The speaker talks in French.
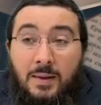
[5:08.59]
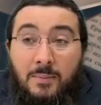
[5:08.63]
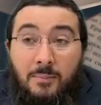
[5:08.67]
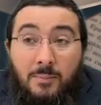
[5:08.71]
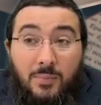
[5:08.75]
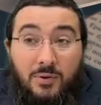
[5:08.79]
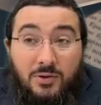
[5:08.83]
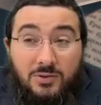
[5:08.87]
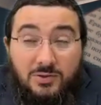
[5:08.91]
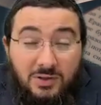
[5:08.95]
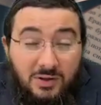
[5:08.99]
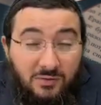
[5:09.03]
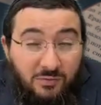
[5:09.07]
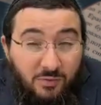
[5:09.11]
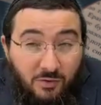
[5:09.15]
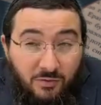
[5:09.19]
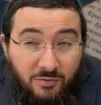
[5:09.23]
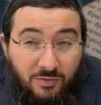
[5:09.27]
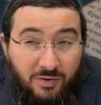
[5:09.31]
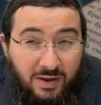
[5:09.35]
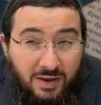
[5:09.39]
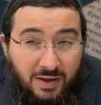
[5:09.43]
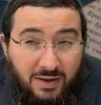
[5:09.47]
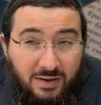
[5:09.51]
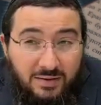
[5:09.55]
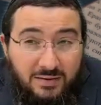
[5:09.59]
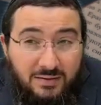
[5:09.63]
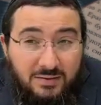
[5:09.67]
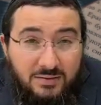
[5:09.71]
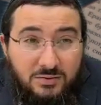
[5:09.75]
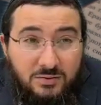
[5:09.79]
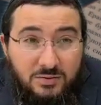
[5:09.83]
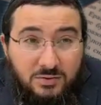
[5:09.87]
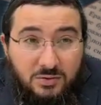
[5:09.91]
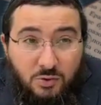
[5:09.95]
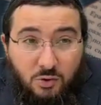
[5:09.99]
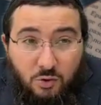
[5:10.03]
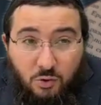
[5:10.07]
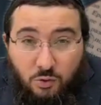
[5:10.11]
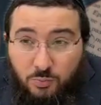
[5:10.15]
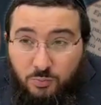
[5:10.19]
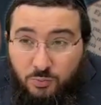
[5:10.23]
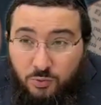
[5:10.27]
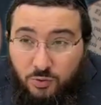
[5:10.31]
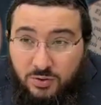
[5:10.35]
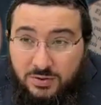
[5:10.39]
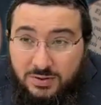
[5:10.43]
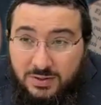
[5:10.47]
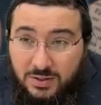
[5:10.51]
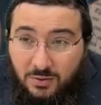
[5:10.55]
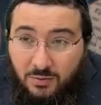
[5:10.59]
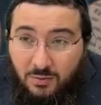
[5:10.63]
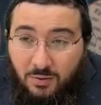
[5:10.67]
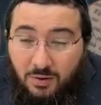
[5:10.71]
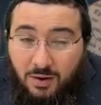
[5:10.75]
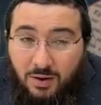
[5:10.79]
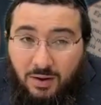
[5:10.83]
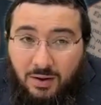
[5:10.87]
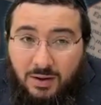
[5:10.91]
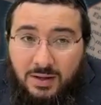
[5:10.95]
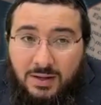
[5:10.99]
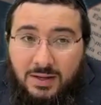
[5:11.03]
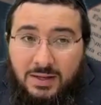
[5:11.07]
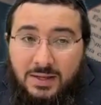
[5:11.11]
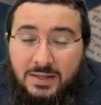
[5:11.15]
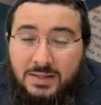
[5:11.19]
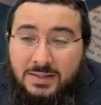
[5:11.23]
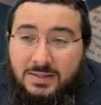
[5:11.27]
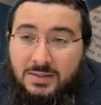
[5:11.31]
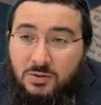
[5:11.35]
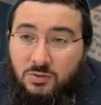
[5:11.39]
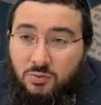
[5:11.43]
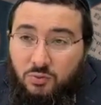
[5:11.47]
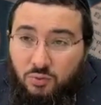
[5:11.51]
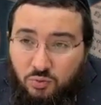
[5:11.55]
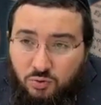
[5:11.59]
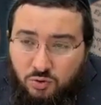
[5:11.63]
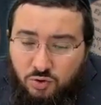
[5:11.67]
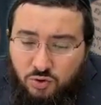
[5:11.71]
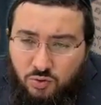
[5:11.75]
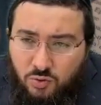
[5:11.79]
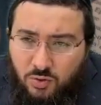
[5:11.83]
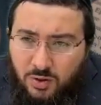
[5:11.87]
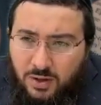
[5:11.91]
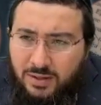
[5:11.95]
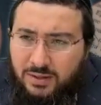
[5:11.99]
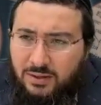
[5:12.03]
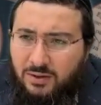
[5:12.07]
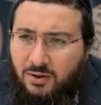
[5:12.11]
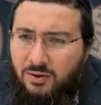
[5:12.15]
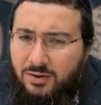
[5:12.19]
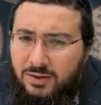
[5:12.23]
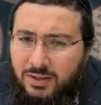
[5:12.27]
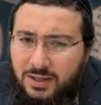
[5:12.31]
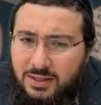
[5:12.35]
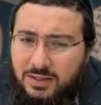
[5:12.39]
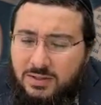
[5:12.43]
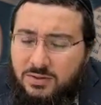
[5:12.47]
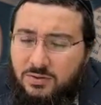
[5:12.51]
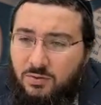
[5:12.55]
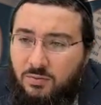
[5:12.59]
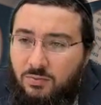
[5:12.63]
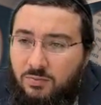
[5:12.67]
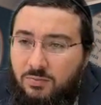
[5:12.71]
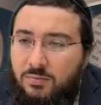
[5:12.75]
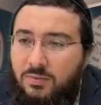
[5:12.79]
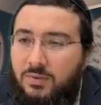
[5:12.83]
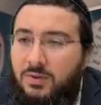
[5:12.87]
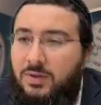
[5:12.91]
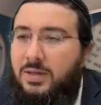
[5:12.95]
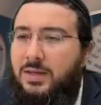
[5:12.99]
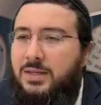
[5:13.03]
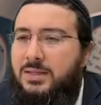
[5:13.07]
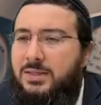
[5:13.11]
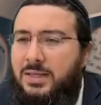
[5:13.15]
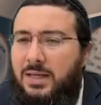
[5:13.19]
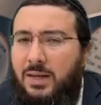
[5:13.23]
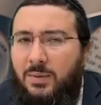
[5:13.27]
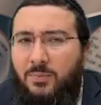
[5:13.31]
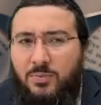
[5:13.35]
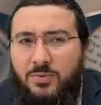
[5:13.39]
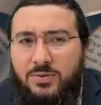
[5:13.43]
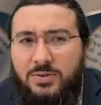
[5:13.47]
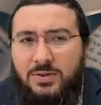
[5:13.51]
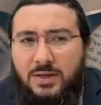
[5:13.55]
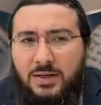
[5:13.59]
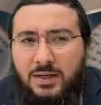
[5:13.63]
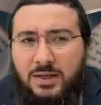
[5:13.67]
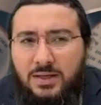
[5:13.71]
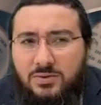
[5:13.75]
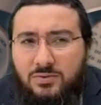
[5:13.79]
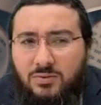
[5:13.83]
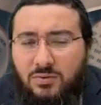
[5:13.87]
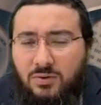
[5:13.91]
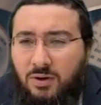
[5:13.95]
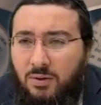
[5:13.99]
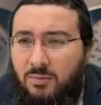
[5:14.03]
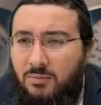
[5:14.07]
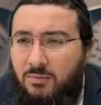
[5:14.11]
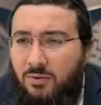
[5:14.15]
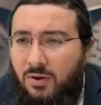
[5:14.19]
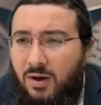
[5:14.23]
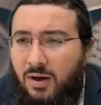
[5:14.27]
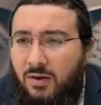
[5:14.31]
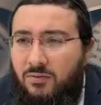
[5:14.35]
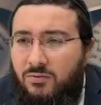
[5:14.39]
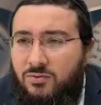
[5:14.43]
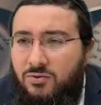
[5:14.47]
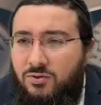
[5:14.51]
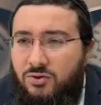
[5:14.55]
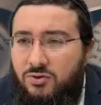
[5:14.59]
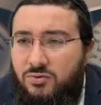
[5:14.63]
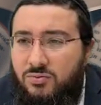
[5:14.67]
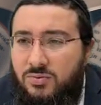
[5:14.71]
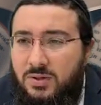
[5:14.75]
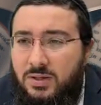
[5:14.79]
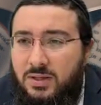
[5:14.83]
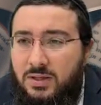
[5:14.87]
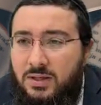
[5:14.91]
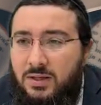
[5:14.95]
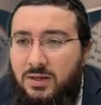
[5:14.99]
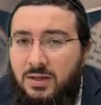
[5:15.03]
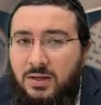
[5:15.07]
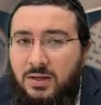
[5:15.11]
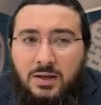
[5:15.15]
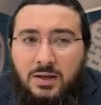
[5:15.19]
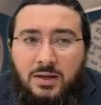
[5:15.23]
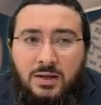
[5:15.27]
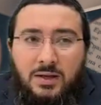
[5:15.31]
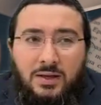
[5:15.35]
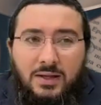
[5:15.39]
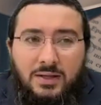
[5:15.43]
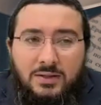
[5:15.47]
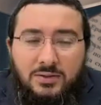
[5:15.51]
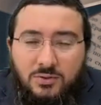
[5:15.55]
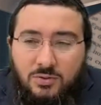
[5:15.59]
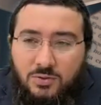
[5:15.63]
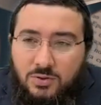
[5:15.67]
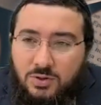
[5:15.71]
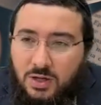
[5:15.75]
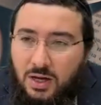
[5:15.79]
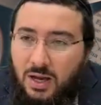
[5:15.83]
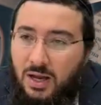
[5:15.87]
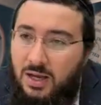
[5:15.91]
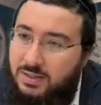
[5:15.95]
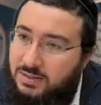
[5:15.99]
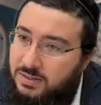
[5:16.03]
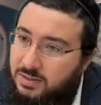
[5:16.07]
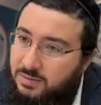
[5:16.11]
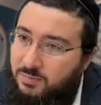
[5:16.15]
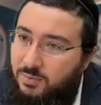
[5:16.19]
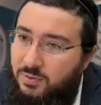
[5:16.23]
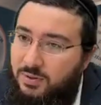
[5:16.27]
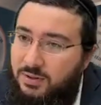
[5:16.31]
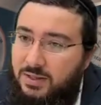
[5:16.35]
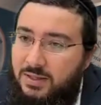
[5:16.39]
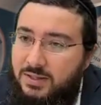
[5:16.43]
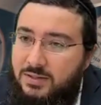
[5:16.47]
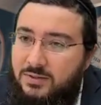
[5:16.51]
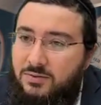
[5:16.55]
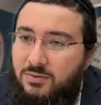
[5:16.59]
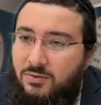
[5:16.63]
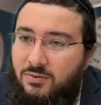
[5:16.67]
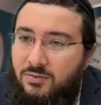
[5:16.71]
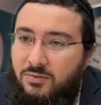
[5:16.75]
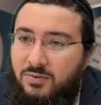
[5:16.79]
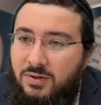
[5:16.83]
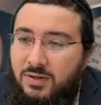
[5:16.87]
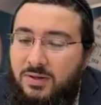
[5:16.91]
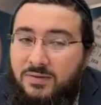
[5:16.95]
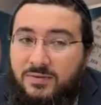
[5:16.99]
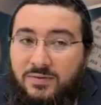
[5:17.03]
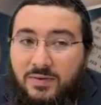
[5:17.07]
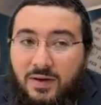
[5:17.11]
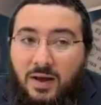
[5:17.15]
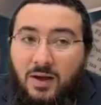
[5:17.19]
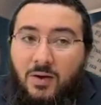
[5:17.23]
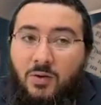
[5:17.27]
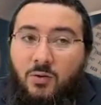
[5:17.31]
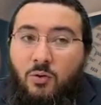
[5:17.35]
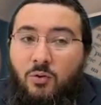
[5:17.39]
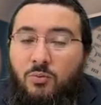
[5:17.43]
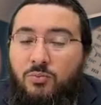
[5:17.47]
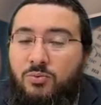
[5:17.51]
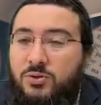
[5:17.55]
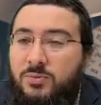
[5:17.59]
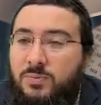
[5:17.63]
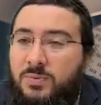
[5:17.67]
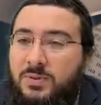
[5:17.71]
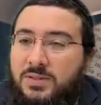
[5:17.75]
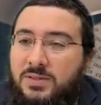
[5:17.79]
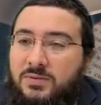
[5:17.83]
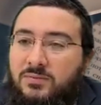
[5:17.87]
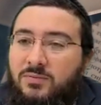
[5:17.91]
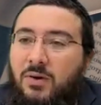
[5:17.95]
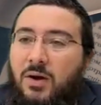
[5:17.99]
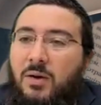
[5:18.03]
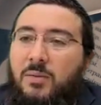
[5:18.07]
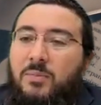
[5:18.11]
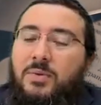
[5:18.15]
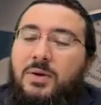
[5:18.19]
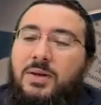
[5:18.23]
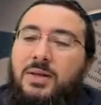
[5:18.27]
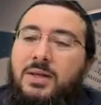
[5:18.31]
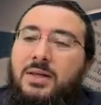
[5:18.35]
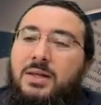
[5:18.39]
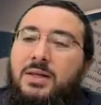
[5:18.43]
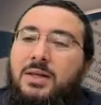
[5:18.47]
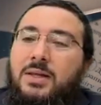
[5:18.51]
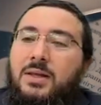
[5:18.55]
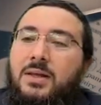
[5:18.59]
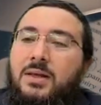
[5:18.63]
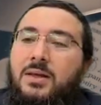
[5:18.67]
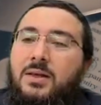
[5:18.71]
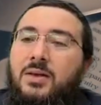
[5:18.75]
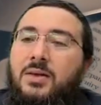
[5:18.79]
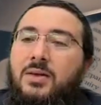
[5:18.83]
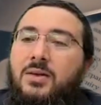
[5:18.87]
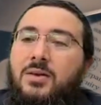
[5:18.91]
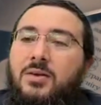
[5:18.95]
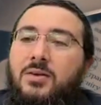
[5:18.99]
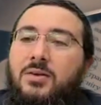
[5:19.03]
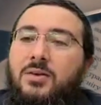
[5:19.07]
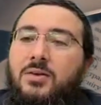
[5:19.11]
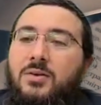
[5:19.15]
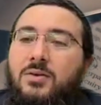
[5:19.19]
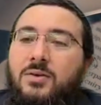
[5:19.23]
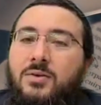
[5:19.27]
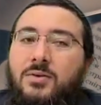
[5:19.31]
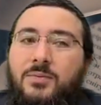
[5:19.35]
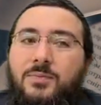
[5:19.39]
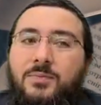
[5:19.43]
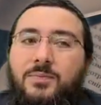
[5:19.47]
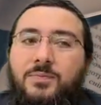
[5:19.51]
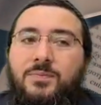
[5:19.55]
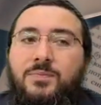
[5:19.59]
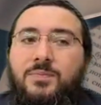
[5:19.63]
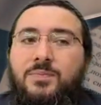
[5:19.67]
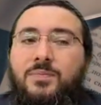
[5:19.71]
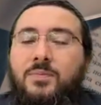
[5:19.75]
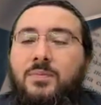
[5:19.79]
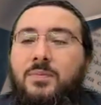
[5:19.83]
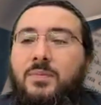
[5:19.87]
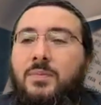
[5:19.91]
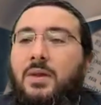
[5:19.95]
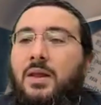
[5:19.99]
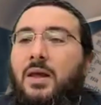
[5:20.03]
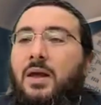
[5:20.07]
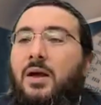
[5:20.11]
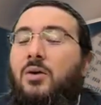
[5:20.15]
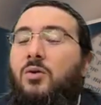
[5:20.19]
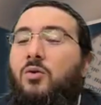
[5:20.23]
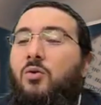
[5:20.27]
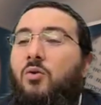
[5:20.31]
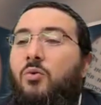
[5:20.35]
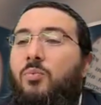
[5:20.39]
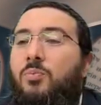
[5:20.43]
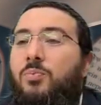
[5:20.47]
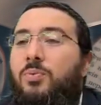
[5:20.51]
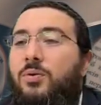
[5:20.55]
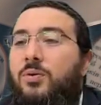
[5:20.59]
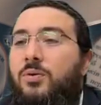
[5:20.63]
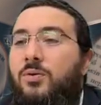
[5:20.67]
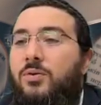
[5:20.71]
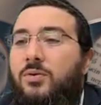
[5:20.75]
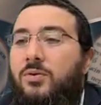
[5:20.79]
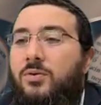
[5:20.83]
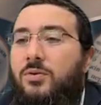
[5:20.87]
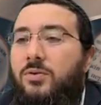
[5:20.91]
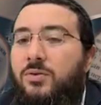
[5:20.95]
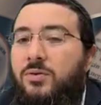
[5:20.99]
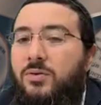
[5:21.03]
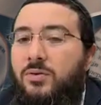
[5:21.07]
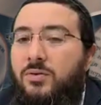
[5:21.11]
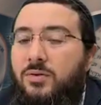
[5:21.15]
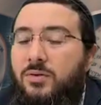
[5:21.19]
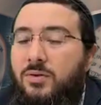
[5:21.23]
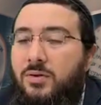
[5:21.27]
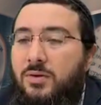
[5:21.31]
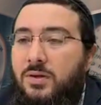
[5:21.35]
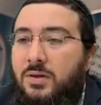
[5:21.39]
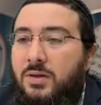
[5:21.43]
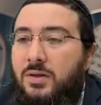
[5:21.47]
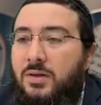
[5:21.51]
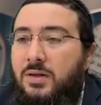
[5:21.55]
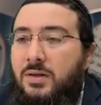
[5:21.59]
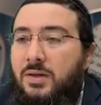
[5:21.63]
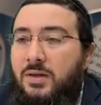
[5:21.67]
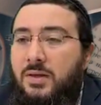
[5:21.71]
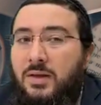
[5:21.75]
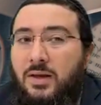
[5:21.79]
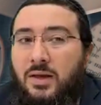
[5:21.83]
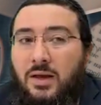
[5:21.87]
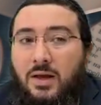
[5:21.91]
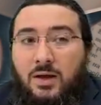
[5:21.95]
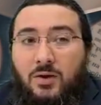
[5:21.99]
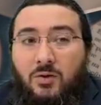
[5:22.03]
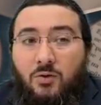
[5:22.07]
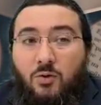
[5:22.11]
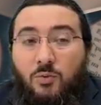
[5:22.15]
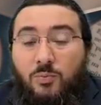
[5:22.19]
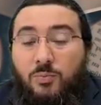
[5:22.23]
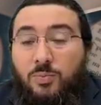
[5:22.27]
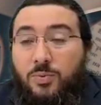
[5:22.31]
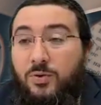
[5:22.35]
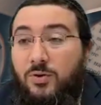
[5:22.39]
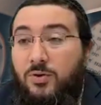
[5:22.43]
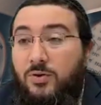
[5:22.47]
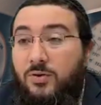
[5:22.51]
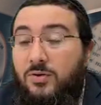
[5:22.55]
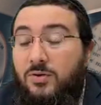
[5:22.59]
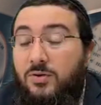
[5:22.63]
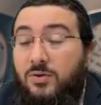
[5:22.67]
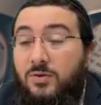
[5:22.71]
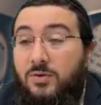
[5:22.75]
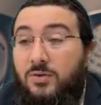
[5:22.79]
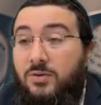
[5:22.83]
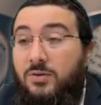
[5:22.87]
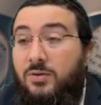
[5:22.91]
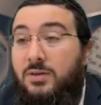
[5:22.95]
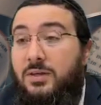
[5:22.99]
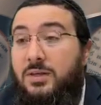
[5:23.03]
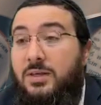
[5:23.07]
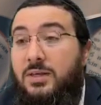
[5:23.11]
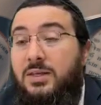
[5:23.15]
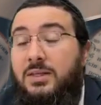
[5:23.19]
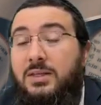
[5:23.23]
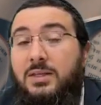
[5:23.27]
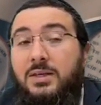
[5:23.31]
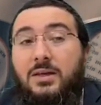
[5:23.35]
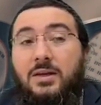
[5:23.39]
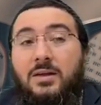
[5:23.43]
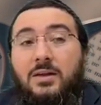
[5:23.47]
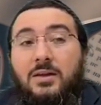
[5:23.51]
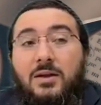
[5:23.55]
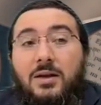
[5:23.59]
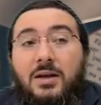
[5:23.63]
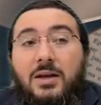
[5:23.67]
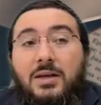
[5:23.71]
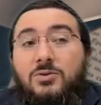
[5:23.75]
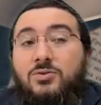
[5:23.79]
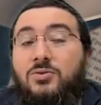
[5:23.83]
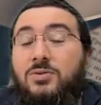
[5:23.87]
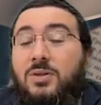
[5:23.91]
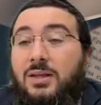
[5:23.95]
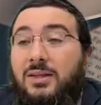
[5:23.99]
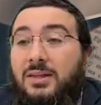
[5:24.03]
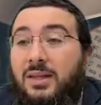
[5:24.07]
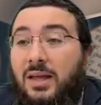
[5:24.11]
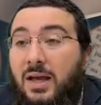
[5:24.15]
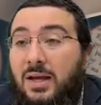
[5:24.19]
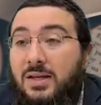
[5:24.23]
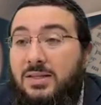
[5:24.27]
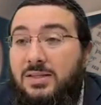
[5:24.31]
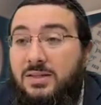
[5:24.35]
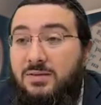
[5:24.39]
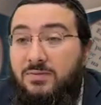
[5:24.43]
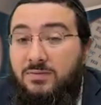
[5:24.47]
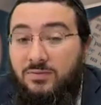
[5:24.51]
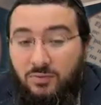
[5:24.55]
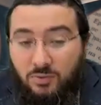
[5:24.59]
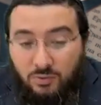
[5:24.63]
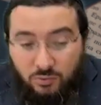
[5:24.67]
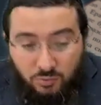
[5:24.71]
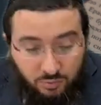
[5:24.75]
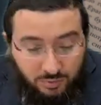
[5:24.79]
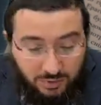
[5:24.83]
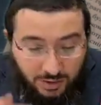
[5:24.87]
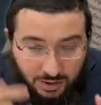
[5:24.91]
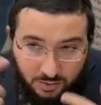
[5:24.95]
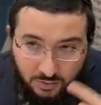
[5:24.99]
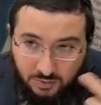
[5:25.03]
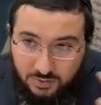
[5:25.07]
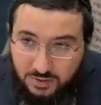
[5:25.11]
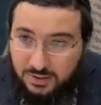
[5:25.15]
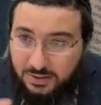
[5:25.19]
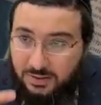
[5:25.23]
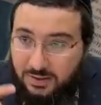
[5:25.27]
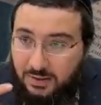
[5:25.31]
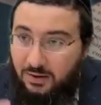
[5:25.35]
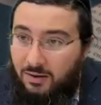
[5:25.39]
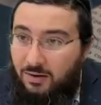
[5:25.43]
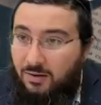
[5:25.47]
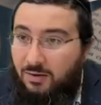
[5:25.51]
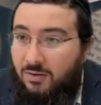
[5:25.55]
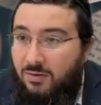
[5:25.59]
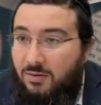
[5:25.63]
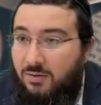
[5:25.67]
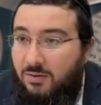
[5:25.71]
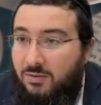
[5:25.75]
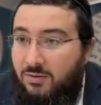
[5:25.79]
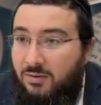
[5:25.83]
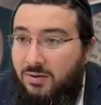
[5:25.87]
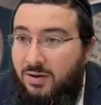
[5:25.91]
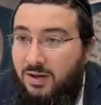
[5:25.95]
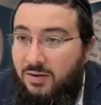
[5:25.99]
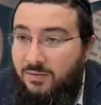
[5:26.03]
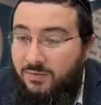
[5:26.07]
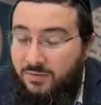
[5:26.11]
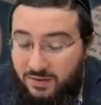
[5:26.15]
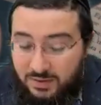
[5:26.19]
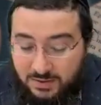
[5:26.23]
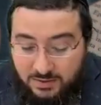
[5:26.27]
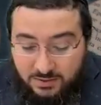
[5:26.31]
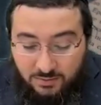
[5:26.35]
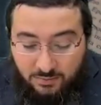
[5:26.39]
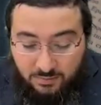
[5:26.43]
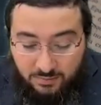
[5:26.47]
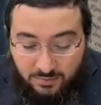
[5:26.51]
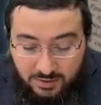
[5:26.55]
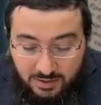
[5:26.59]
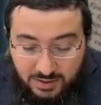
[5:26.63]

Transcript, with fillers: Mais ce qu'il faut faire, le mieux c'est quoi c'est toujours être en question. Qu'est-ce qui a posé les questions comme le aujourd'hui Qu'est-ce que j'ai Ah, c'est une bonne question. On avait fait un groupe, je ne sais pas si vous vous rappelez, euh, un groupe, euh, un groupe euh, qui dit études interactives, que toute la journée était en réflexion.